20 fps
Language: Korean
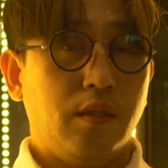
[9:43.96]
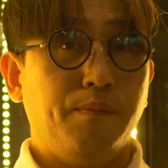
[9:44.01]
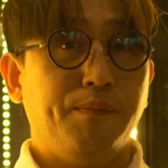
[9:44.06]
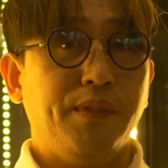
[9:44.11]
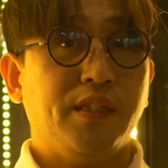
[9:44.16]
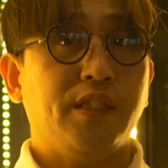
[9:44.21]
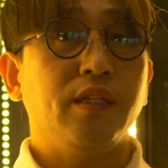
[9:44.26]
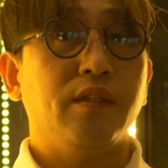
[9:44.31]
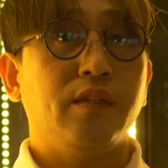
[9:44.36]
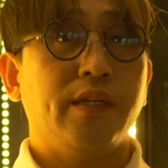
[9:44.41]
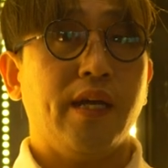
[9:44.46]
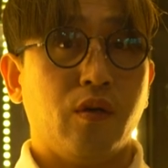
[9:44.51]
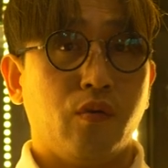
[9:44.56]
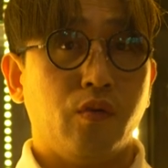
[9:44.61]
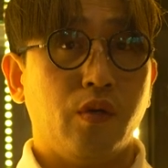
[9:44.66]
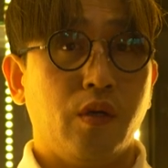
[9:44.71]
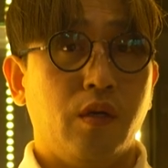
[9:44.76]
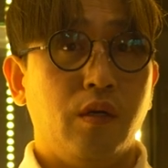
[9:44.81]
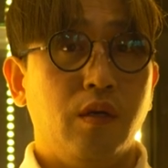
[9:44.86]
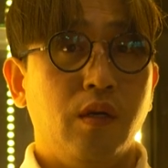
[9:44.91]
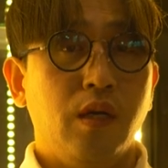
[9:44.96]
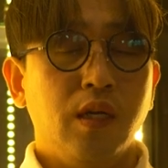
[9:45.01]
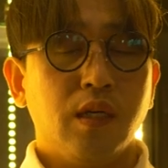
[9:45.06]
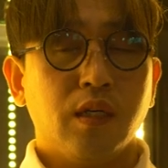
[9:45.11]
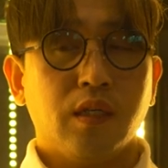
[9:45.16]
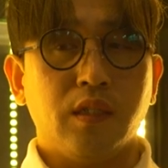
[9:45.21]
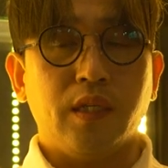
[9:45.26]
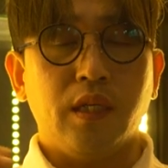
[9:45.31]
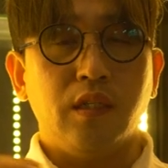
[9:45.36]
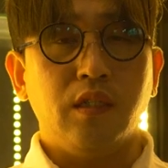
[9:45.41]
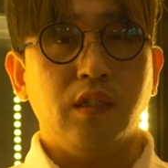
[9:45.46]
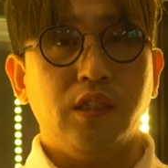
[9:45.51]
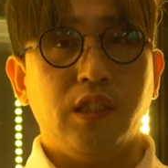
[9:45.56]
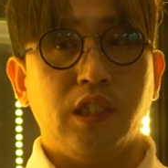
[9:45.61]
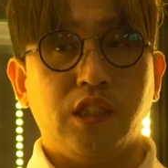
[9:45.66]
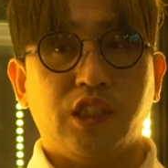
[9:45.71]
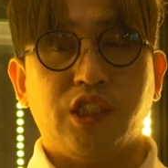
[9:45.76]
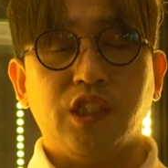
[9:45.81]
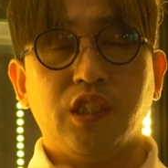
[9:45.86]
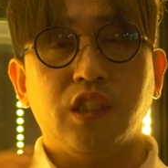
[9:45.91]
미팅을 했고요 그때는
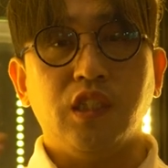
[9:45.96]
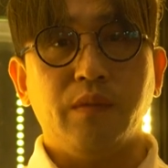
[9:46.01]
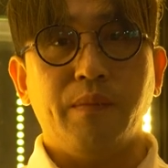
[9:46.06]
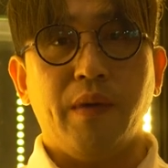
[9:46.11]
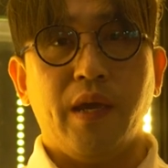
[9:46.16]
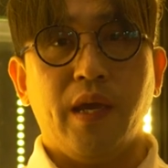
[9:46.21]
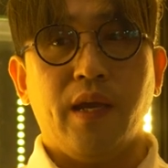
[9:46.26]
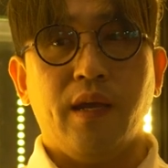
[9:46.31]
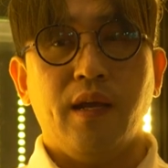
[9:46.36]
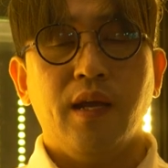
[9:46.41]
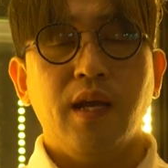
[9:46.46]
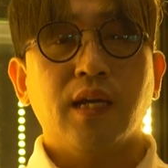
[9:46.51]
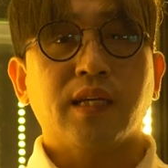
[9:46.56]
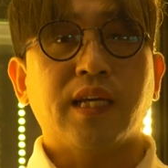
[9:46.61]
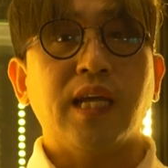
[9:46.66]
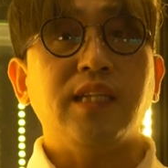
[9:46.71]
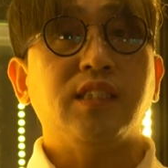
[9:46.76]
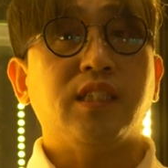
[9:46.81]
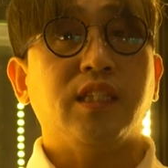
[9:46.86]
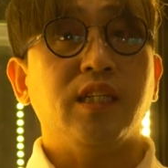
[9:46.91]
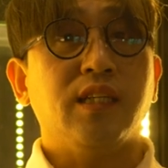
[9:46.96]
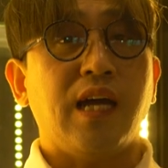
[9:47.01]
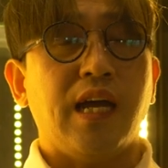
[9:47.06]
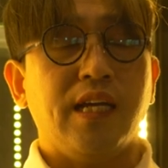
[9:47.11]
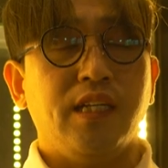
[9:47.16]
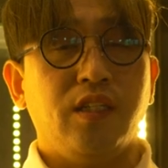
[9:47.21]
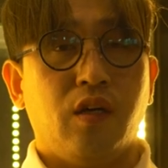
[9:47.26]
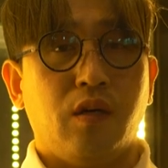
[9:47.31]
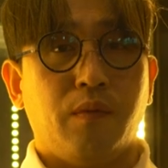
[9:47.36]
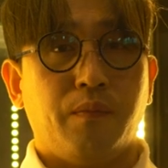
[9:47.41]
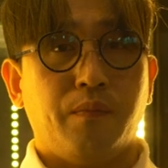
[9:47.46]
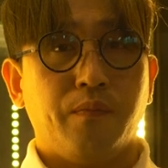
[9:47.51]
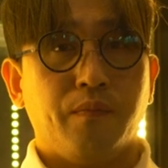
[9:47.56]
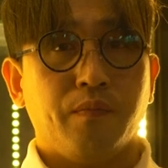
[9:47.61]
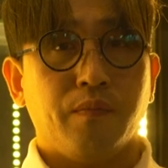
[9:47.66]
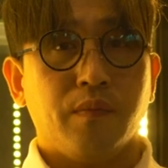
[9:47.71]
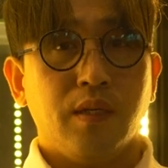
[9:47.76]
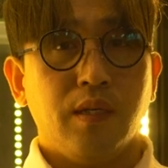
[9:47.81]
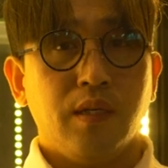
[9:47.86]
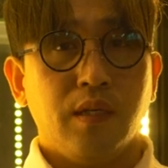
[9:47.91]
이제 지금의 캐스팅 라인업
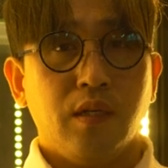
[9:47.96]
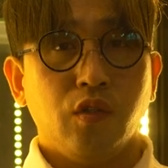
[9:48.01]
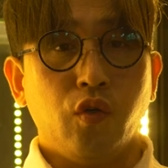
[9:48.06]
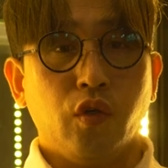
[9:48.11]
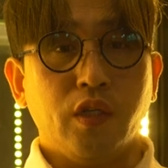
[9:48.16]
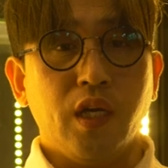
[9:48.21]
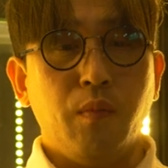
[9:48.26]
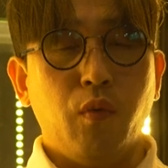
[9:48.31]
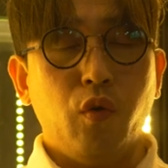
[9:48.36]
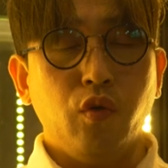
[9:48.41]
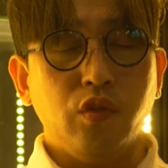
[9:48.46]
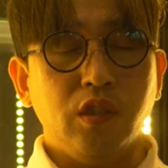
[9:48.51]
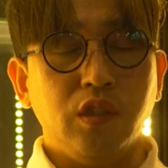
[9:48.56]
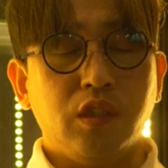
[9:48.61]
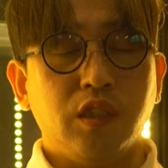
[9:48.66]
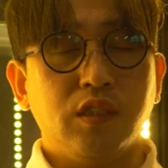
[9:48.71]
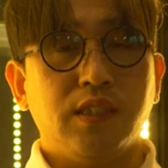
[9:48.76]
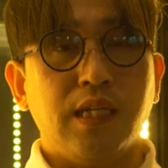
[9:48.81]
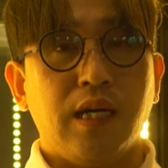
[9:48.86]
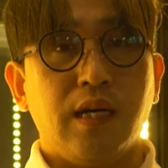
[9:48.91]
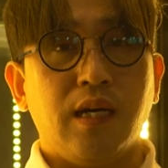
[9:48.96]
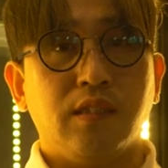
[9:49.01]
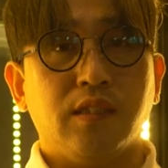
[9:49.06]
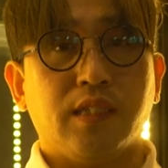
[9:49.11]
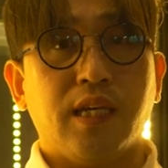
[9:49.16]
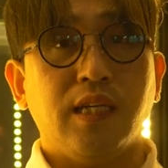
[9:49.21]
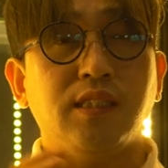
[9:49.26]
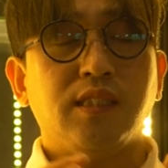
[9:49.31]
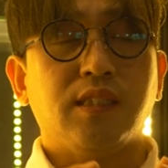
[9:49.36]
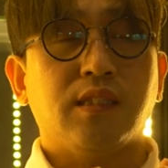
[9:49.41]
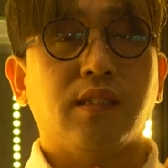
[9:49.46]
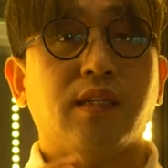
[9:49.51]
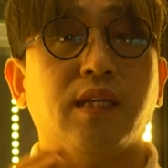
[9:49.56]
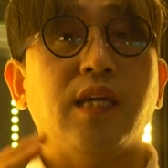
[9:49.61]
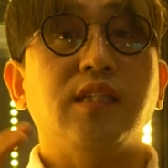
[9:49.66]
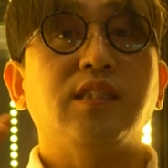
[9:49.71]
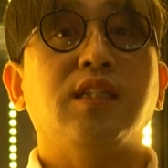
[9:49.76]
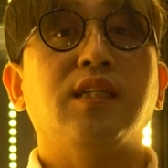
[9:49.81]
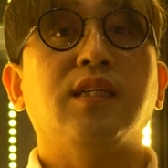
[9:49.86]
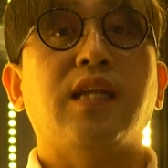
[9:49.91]
여기에 모든 등장하는
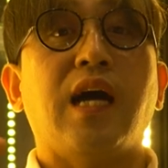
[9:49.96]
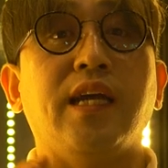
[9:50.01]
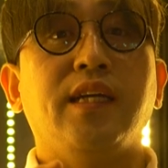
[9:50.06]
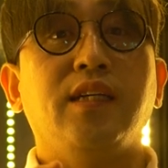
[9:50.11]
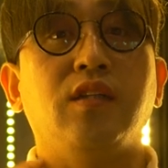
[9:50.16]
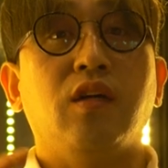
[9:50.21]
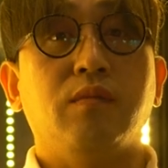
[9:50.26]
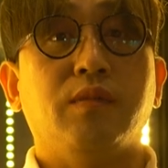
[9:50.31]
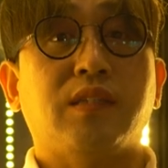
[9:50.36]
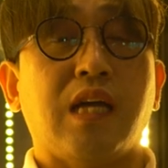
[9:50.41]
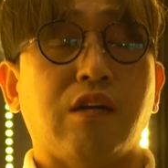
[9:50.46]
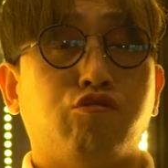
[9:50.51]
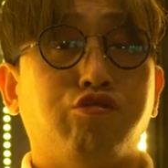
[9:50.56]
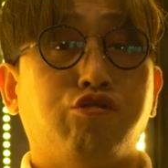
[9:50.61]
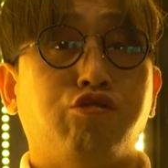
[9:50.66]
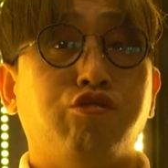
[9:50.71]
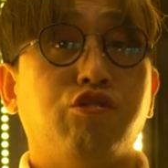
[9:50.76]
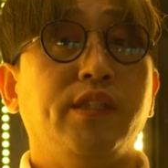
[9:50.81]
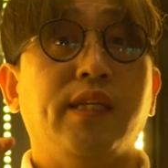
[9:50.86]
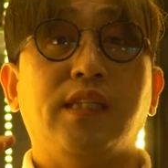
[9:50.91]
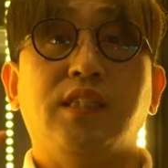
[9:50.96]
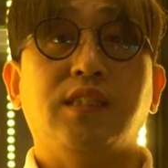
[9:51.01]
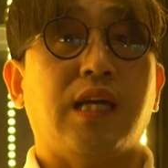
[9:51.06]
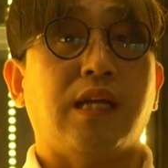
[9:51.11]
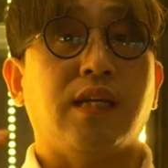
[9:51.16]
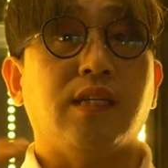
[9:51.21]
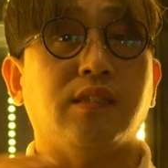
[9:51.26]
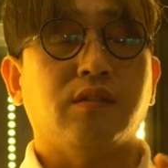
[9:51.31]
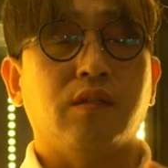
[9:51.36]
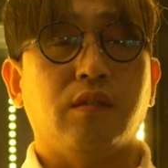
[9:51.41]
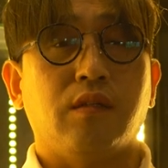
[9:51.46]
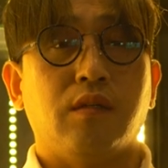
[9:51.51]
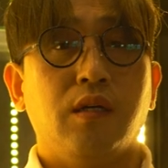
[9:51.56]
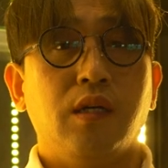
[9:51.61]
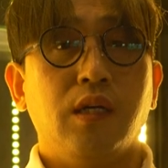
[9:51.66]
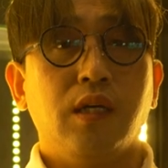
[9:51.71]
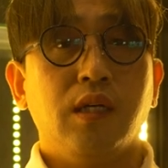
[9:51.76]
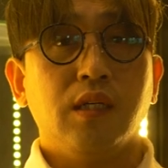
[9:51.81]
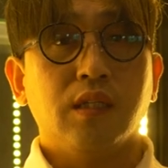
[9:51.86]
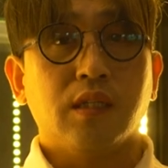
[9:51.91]
캐스팅 라인업이 다 구축이 되진 않았어요.
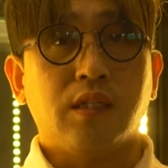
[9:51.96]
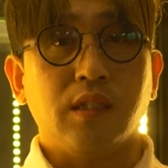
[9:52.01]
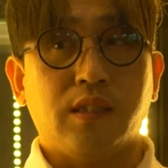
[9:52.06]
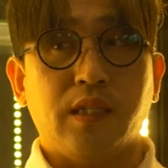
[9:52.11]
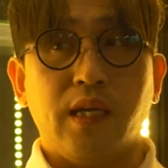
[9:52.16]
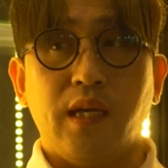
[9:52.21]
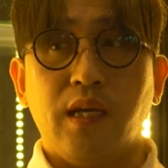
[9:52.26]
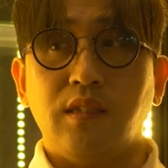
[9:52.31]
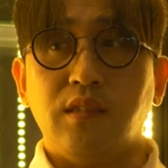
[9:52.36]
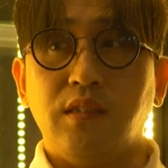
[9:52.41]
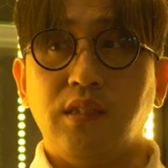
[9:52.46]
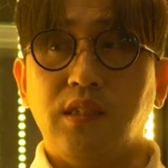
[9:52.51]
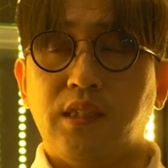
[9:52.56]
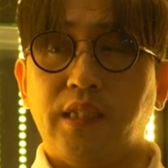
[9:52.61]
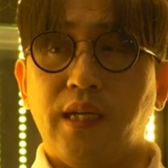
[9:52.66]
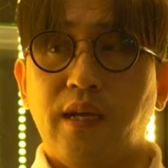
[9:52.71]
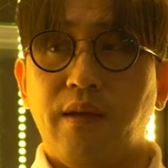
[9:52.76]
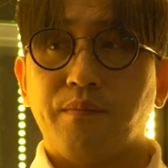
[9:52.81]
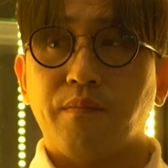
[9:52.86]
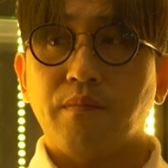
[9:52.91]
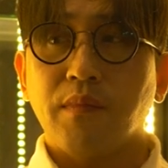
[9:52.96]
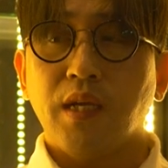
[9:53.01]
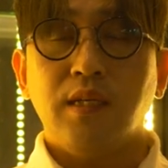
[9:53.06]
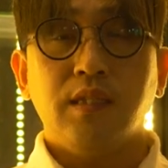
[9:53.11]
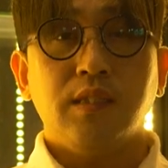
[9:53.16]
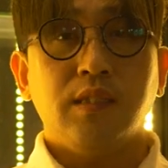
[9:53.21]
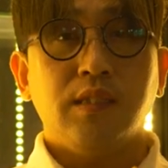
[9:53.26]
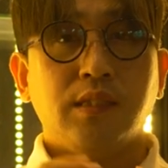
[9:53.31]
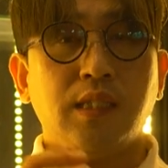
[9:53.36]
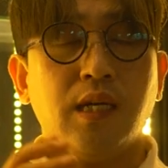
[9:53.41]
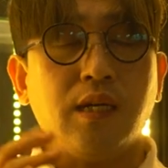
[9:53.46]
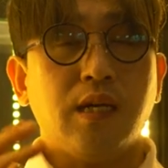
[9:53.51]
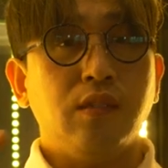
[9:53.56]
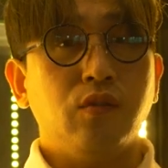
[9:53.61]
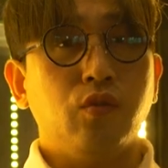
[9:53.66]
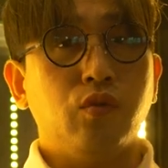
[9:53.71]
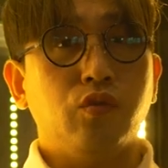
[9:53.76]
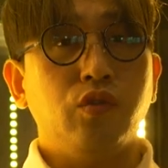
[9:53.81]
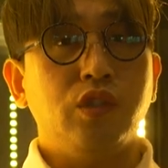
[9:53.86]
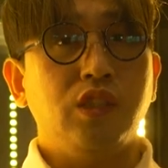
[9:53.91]
그때는 이제 착한
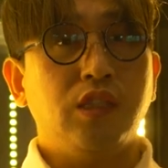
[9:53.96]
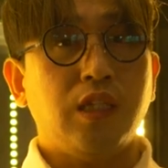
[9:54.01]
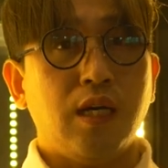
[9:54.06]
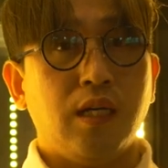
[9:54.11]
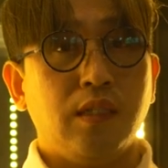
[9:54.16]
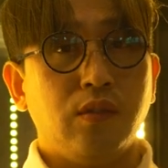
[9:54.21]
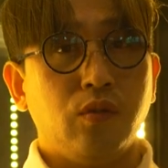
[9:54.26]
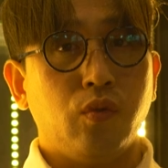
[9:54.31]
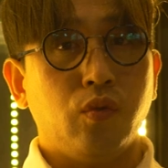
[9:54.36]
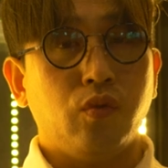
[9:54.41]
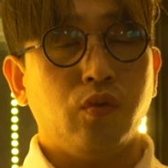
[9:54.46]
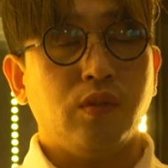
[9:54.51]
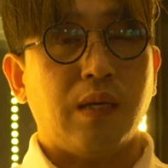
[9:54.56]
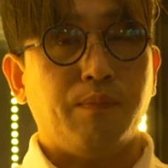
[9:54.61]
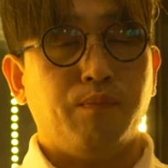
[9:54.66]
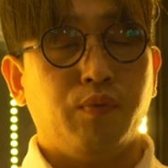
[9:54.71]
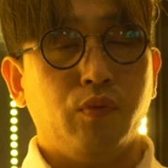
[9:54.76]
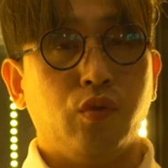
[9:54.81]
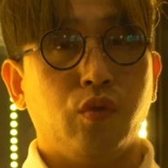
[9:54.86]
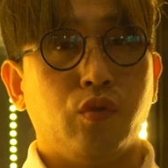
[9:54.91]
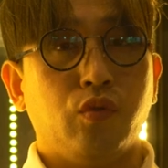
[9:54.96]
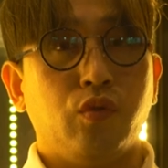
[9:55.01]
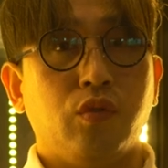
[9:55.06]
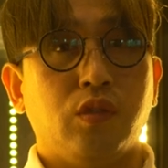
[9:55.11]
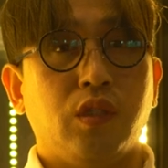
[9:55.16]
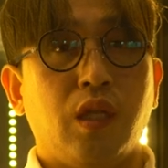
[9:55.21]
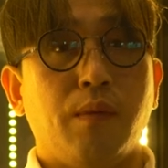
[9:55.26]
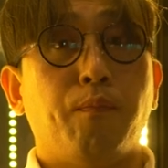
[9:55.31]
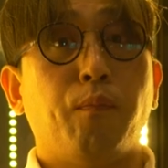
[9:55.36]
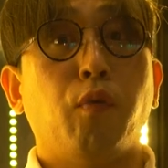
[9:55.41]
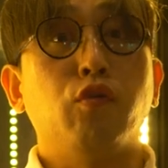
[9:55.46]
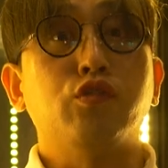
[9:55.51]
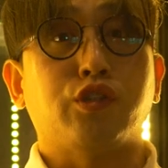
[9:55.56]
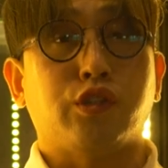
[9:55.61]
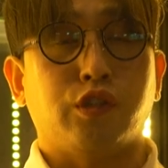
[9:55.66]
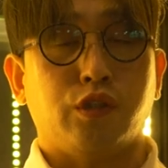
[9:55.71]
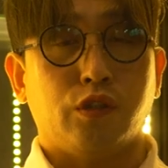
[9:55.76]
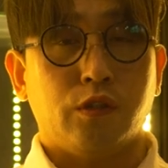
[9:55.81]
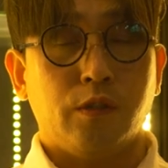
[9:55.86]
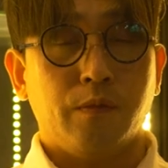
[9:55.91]
도둑, 이상한 도둑, 나쁜 도둑, 그 다음에
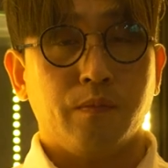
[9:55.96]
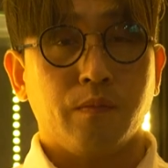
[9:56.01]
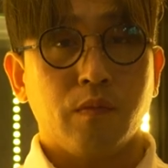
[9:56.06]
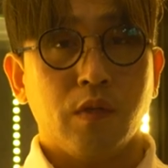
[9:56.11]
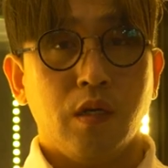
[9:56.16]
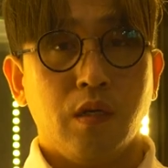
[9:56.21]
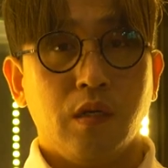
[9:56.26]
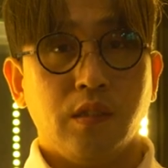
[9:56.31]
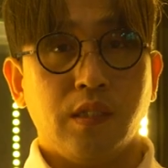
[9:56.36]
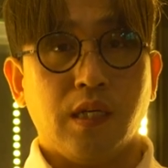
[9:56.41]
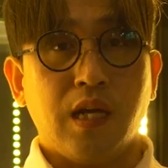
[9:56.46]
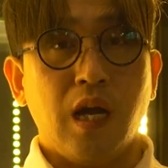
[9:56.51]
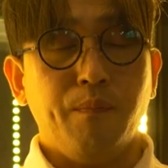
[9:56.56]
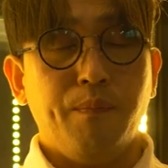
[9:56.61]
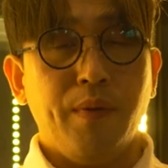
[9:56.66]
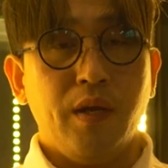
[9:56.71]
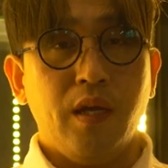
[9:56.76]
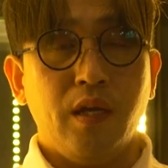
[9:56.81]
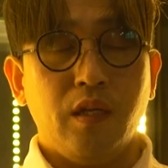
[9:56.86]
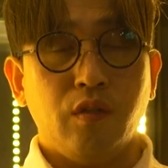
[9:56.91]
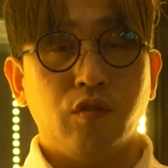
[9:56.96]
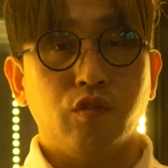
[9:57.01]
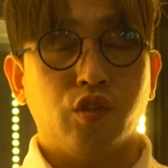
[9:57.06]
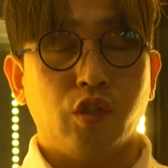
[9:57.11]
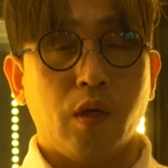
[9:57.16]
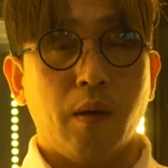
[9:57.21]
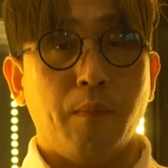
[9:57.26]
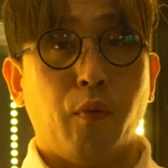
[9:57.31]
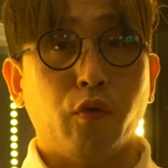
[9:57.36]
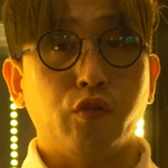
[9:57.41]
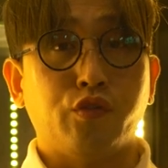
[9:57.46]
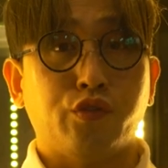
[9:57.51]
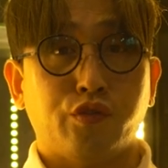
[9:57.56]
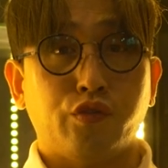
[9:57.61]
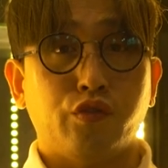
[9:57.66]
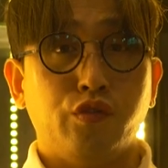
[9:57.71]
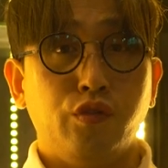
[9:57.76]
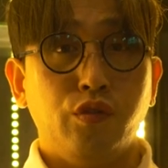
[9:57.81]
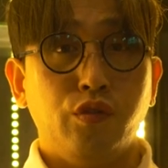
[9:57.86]
보스. 이제 깡패 등중에 보스.